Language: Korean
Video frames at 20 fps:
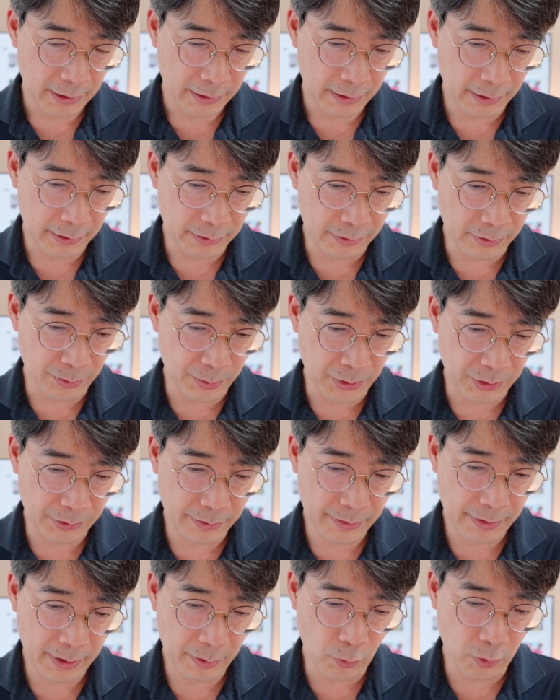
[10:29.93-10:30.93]
예를 들면
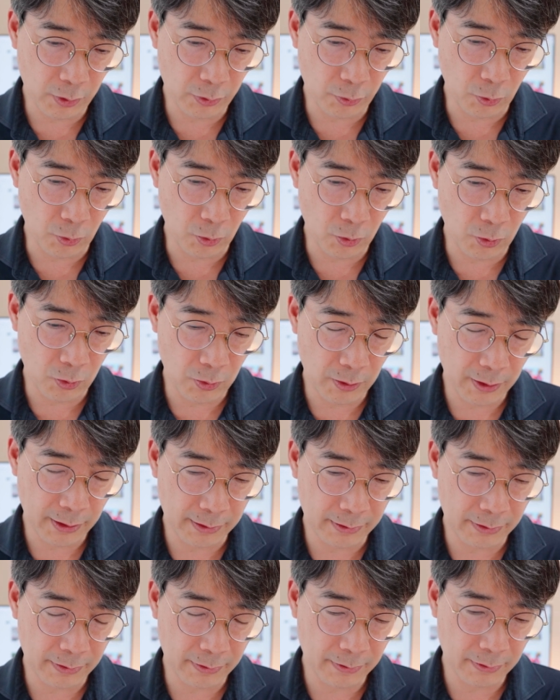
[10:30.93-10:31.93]
세월호
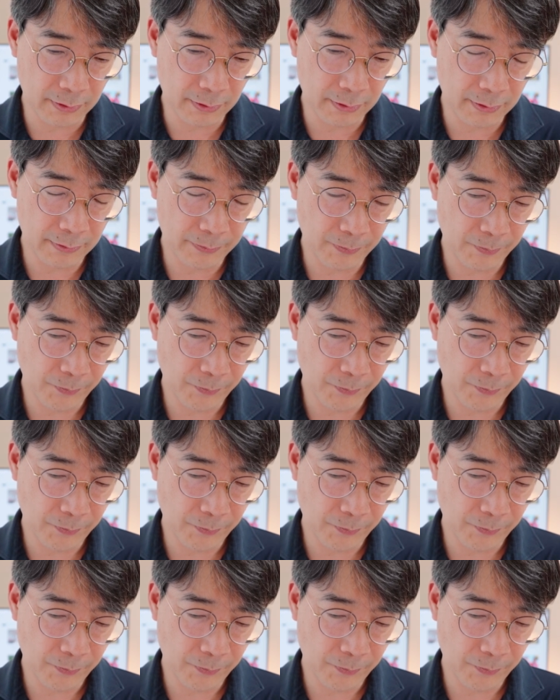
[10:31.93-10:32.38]
같은